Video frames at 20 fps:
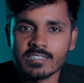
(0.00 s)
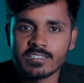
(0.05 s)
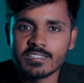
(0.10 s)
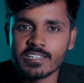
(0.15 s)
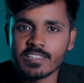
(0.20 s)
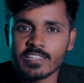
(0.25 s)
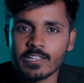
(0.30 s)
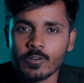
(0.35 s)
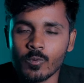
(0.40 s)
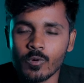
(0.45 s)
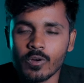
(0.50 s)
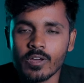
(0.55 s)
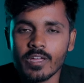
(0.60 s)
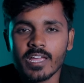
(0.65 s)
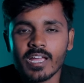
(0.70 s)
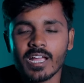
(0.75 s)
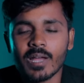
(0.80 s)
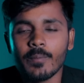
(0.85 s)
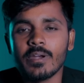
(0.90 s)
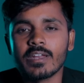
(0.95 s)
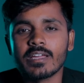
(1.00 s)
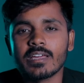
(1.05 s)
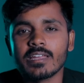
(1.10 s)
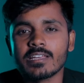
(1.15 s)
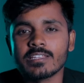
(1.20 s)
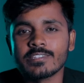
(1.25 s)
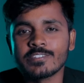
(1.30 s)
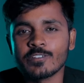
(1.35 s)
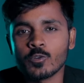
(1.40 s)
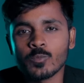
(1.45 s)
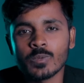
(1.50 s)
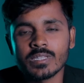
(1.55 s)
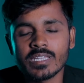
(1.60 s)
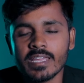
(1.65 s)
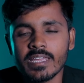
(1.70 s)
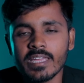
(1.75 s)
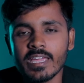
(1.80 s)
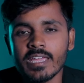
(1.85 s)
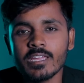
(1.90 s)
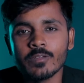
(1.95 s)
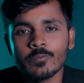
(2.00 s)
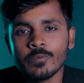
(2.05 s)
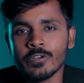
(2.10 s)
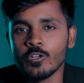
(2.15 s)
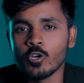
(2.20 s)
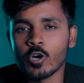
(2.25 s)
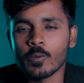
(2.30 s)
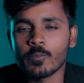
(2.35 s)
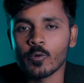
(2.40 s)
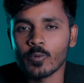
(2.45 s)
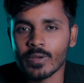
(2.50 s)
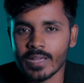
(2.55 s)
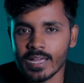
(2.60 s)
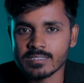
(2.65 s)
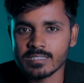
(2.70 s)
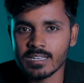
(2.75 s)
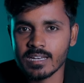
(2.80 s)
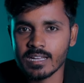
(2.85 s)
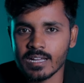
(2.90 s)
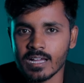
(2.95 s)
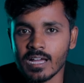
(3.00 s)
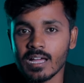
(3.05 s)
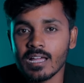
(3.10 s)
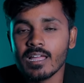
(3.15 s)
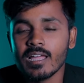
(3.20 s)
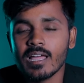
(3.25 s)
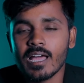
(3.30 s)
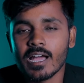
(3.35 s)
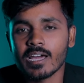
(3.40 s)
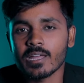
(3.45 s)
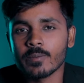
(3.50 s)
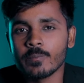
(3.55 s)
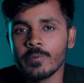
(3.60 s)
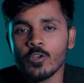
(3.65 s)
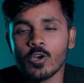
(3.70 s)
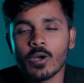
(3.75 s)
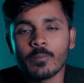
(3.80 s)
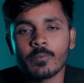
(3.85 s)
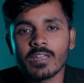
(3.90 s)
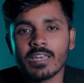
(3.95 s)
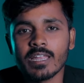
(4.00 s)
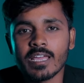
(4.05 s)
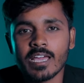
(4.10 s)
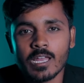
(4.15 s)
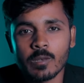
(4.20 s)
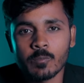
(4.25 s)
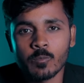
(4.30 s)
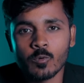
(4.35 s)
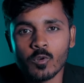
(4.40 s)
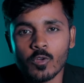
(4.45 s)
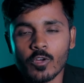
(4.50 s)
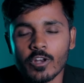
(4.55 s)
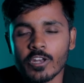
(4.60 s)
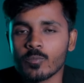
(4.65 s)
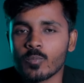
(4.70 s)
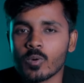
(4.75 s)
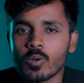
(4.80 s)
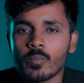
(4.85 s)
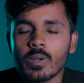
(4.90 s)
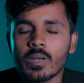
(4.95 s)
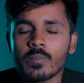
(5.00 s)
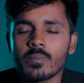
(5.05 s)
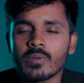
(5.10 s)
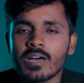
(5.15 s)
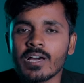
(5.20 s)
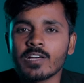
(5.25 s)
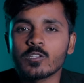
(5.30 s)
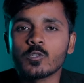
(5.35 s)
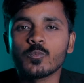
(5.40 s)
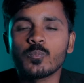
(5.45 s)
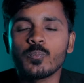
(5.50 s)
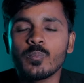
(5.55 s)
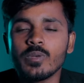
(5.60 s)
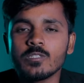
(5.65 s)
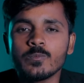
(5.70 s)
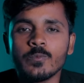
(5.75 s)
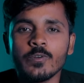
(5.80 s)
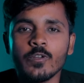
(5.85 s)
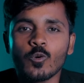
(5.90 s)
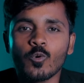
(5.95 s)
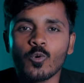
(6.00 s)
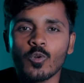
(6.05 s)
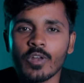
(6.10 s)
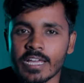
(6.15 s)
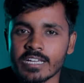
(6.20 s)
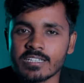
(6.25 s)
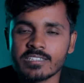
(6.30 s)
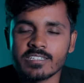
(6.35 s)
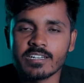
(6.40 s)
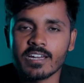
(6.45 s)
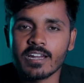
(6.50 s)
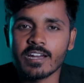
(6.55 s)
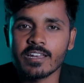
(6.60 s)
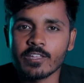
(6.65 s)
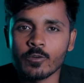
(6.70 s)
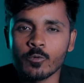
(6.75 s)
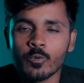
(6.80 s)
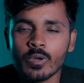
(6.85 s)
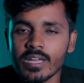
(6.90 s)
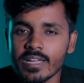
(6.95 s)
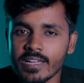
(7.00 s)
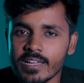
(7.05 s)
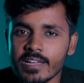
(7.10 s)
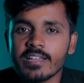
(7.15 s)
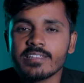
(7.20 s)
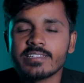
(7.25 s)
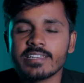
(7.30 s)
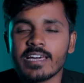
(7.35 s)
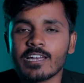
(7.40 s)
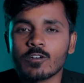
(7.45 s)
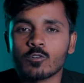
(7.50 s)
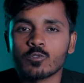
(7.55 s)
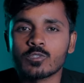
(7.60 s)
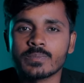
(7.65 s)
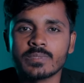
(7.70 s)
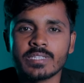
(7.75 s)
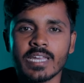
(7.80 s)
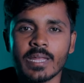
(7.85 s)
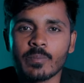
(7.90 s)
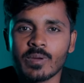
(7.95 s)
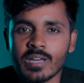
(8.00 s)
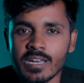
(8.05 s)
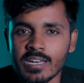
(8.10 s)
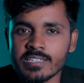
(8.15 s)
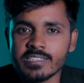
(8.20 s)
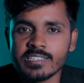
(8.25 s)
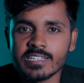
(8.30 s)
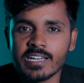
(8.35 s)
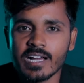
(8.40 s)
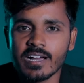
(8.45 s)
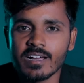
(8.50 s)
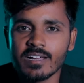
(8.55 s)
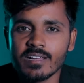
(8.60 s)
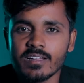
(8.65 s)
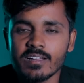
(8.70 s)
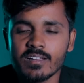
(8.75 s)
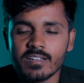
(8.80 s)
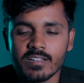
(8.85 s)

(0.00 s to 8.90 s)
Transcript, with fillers: कर सकते हो कमेंट करके जरूर बताइए ये वीडियो आपको कैसा लगा अगर वीडियो आपके लिए हेल्पफुल और इन्फॉर्मेटिव रहा तो प्लीज़ वीडियो को लाइक शेयर करते हुए चैनल को सब्सक्राइब कर लीजिएगा